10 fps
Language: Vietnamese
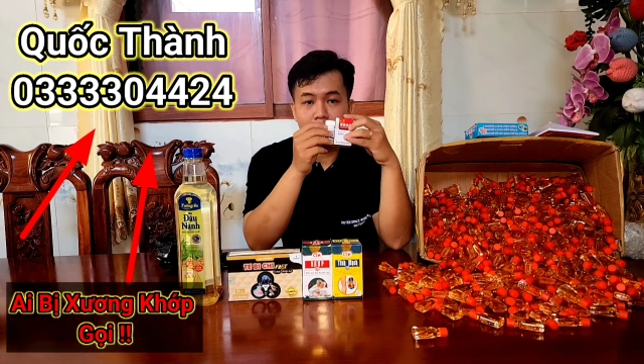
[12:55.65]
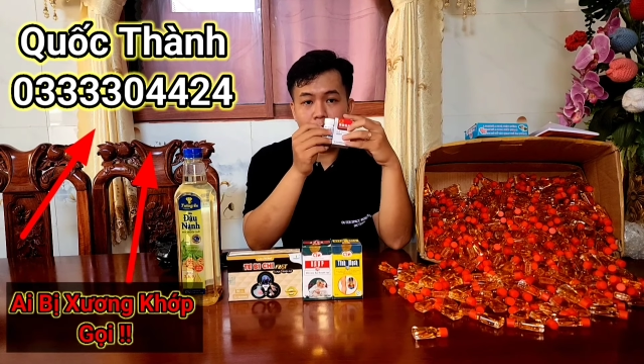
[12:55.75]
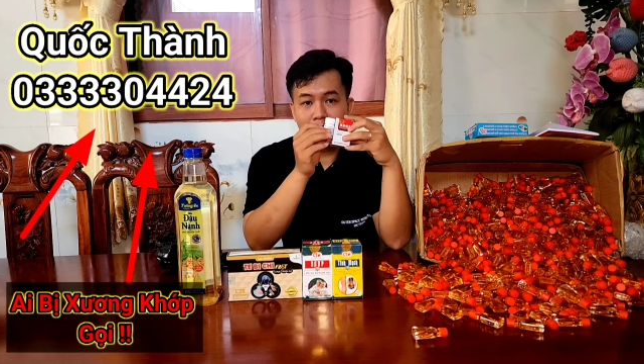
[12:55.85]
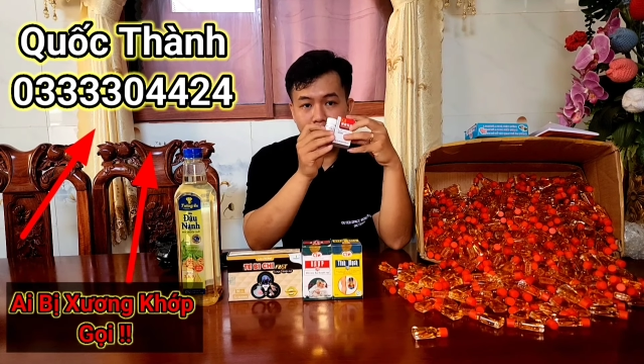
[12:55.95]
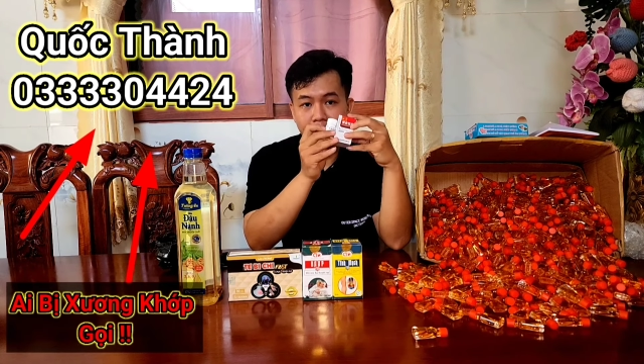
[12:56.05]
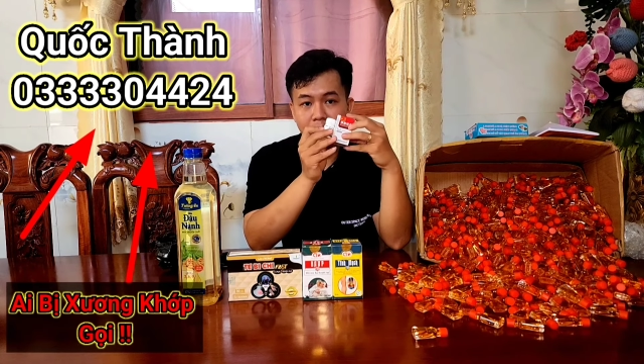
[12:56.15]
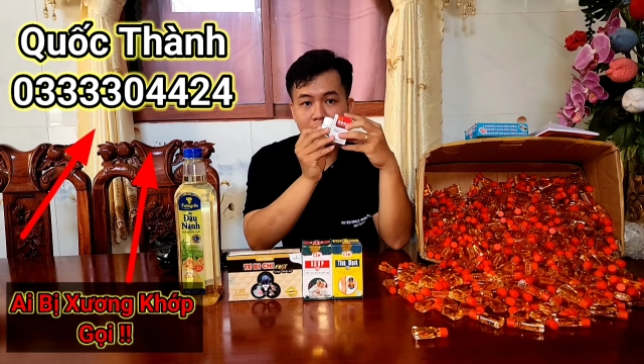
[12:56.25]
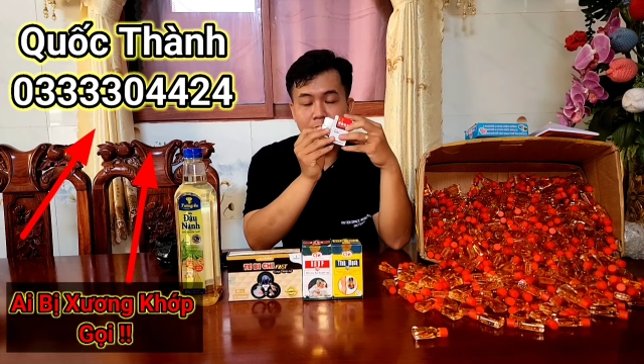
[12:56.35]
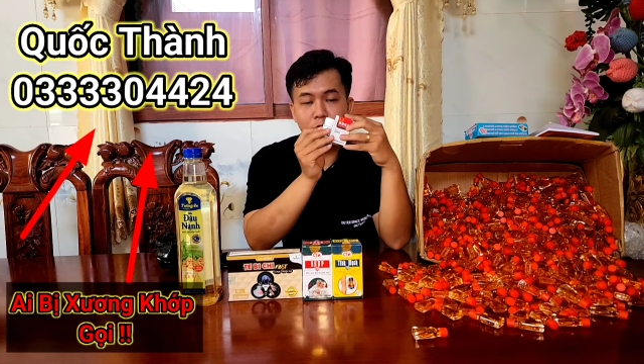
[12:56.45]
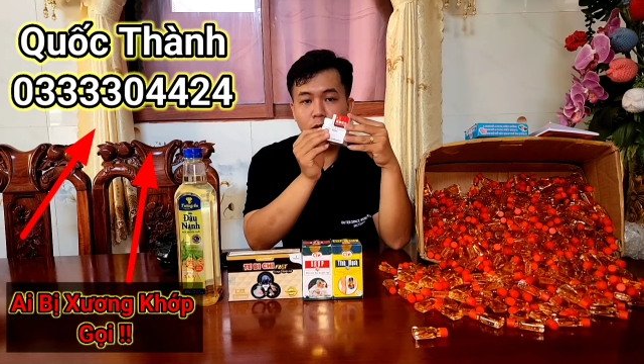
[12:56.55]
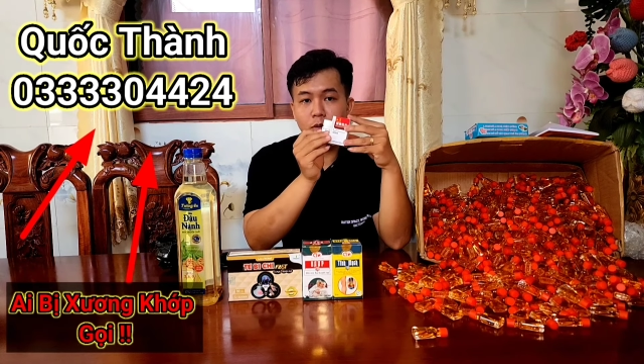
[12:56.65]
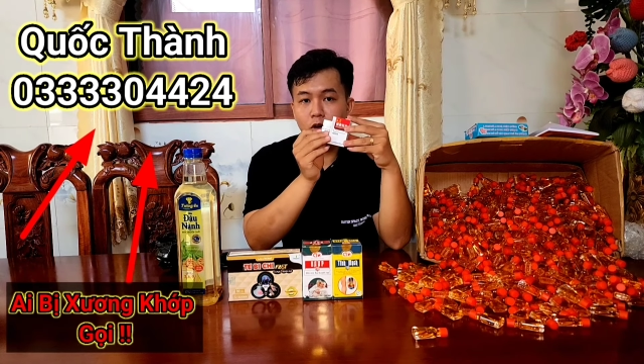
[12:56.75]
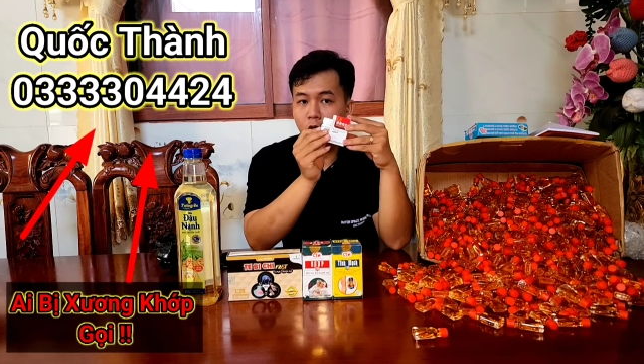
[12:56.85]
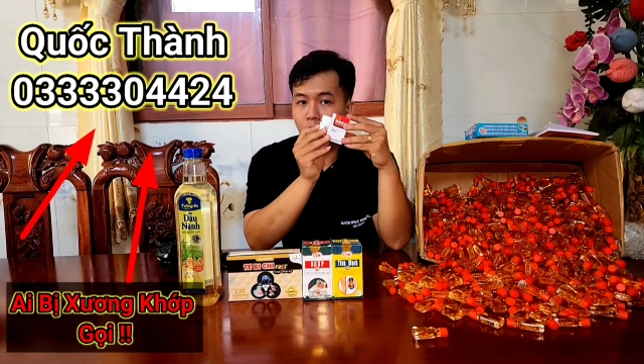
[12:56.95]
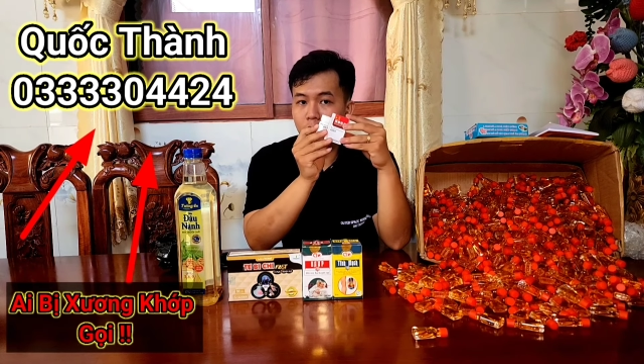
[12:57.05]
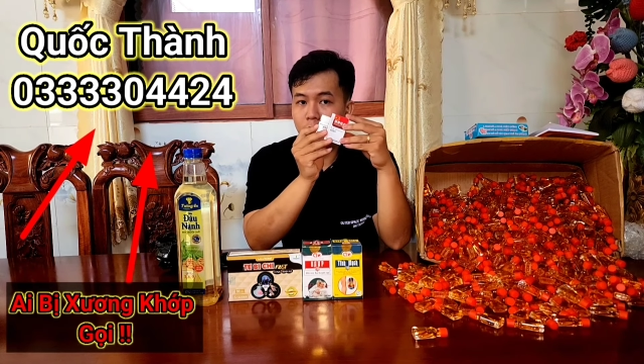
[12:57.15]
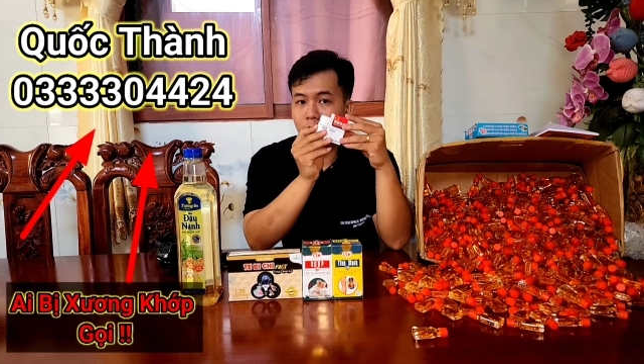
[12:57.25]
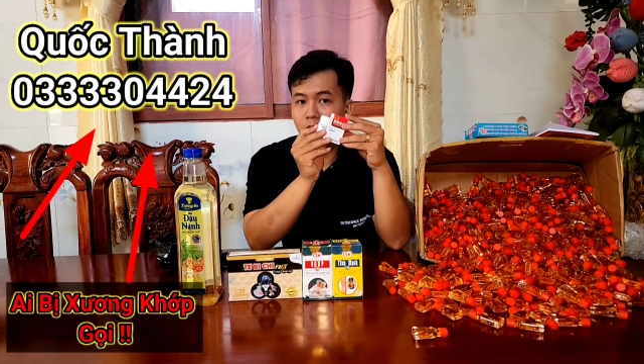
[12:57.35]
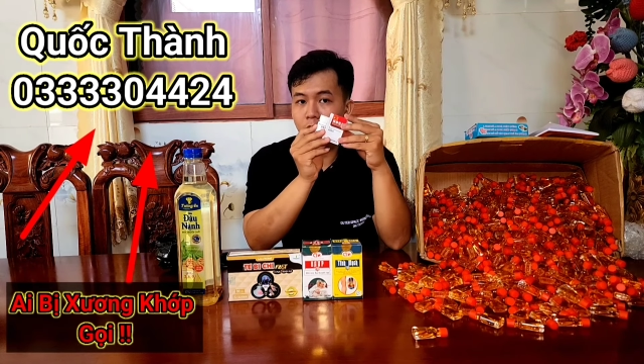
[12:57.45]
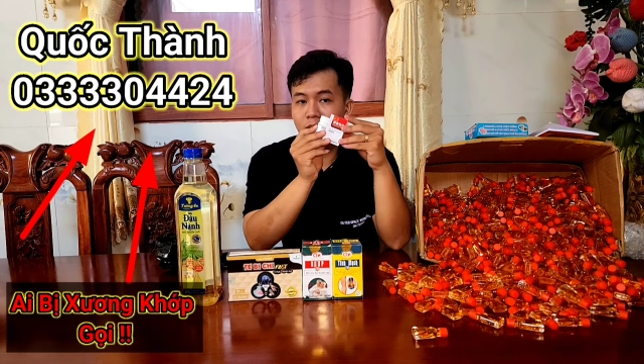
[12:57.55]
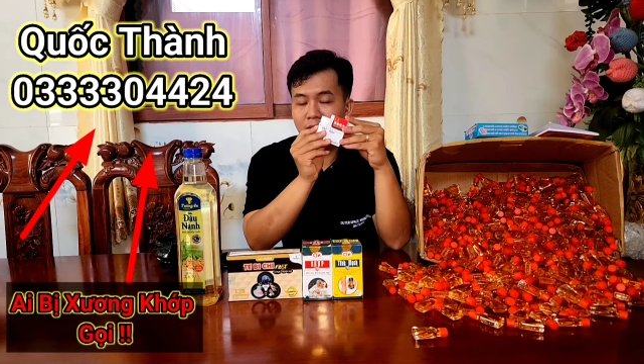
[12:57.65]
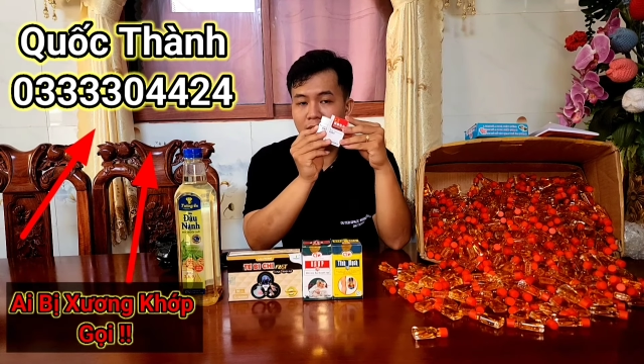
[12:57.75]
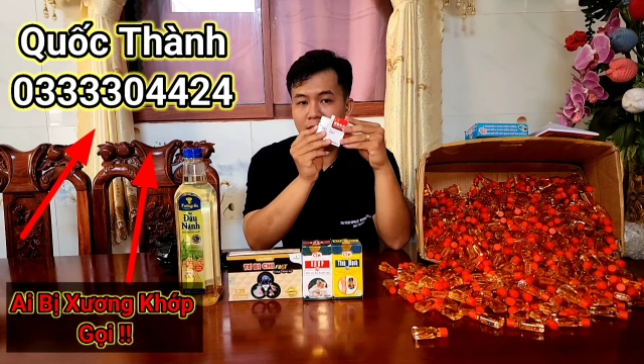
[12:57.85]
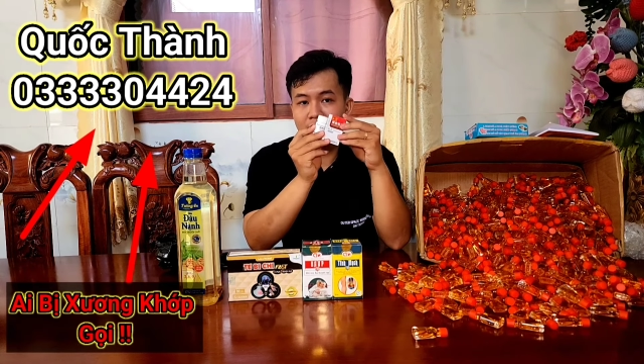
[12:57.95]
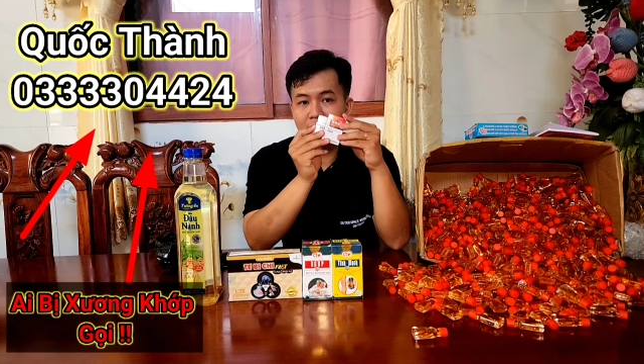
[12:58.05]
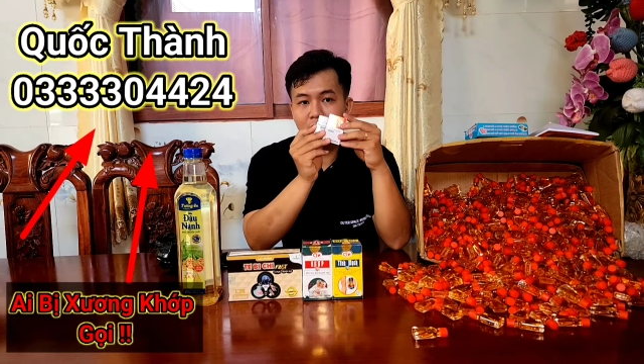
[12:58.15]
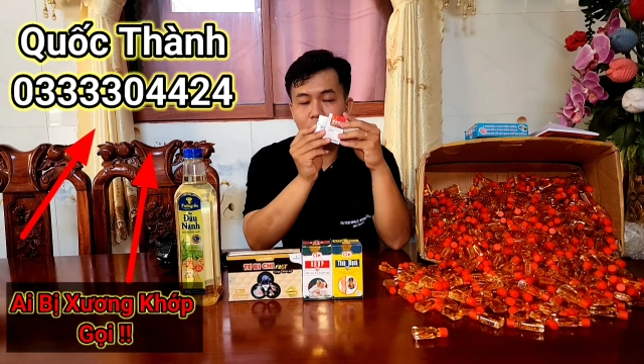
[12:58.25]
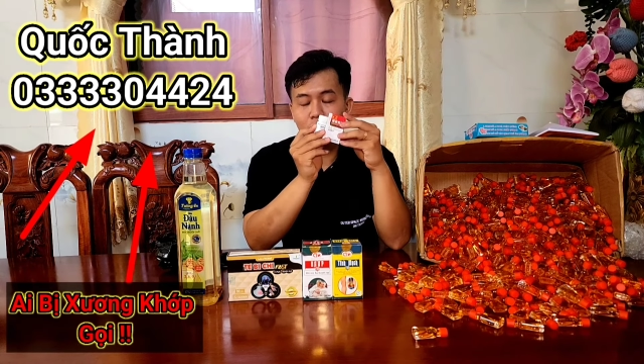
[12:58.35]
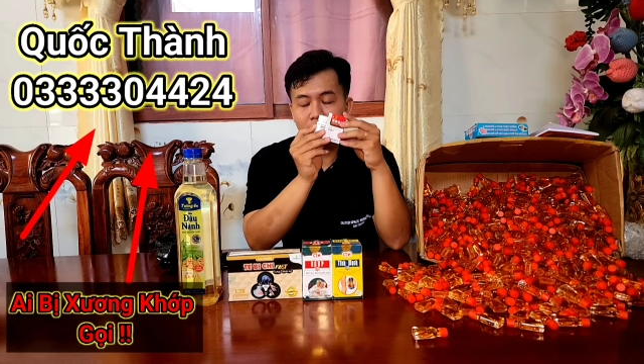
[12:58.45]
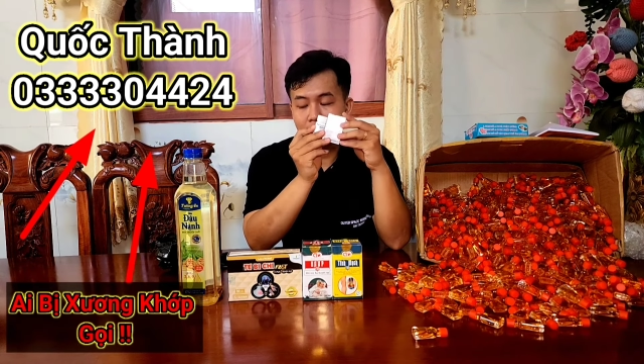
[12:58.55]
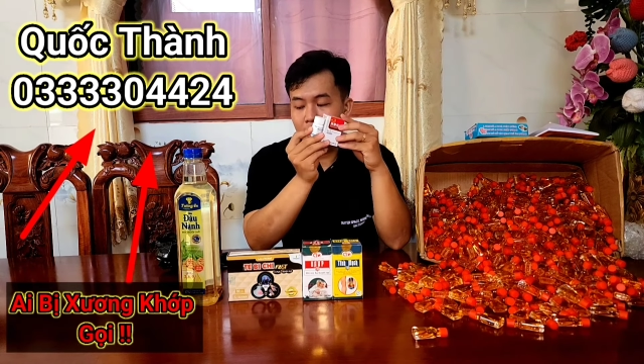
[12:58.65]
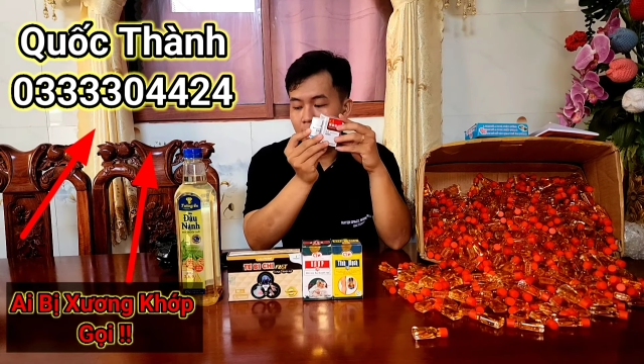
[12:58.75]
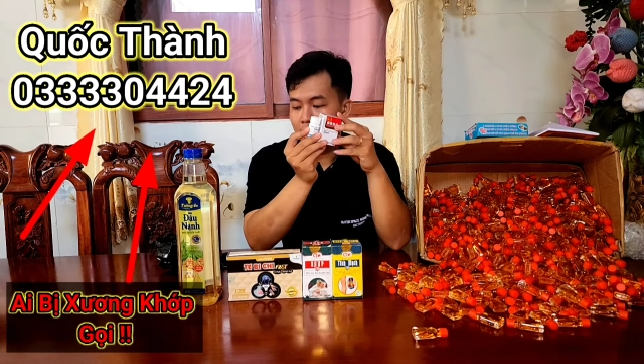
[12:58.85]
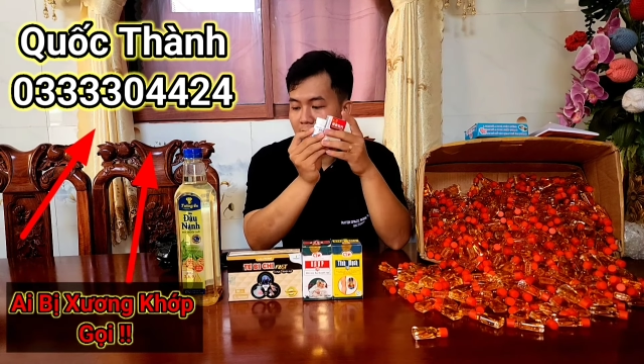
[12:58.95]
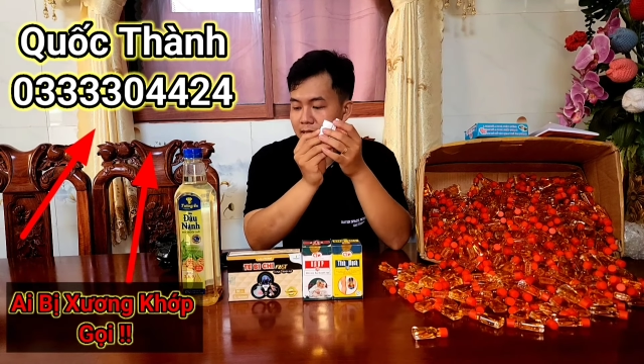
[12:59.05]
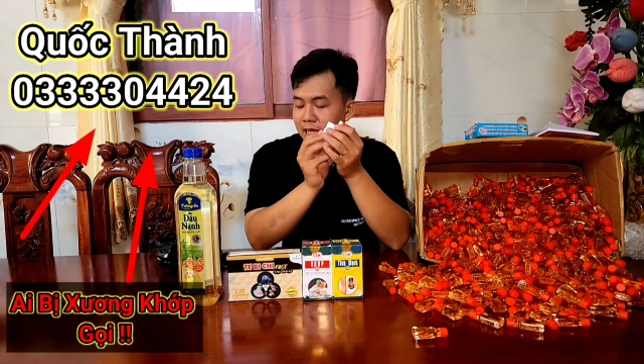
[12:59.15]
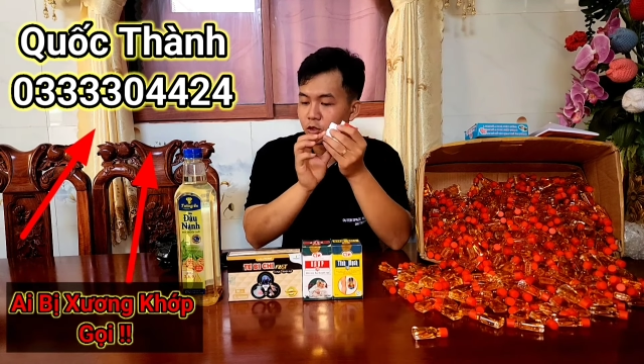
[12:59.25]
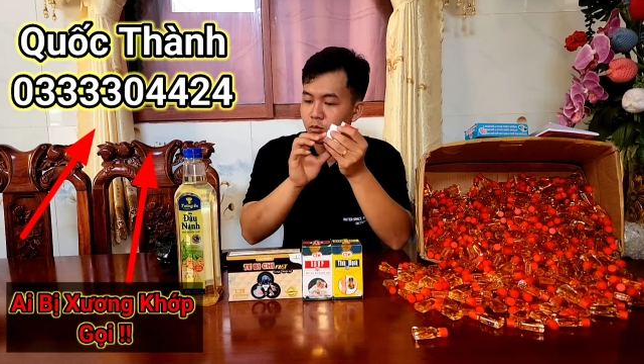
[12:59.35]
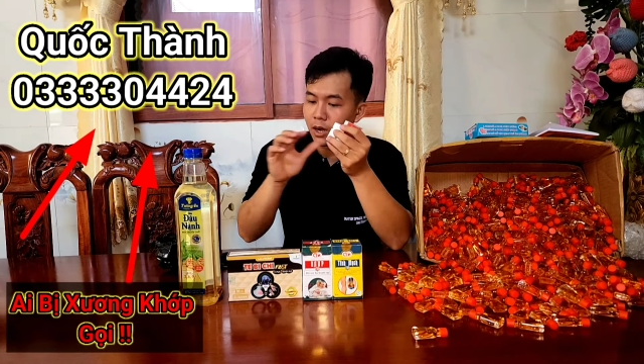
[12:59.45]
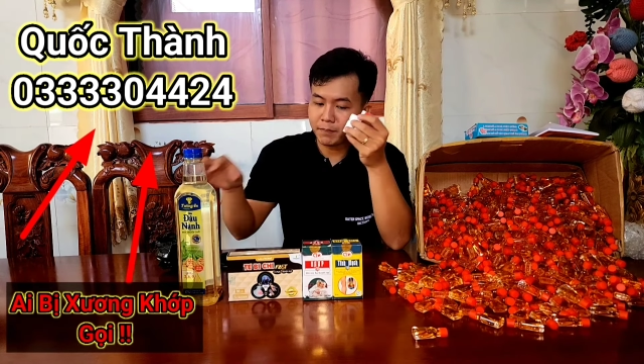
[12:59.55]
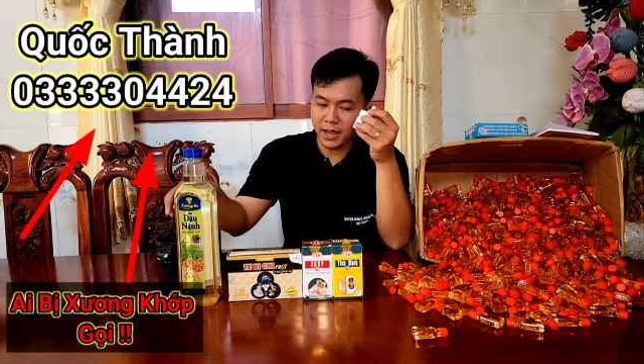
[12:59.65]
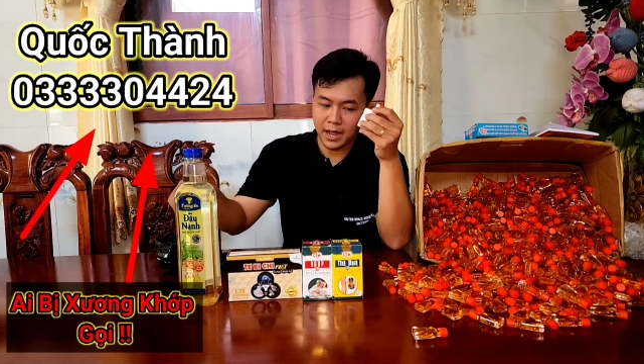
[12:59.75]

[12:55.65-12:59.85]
một cặp gì đó với một combo đồ combo đồ của thành ở đây là có thuốc nè là chai thuốc bóp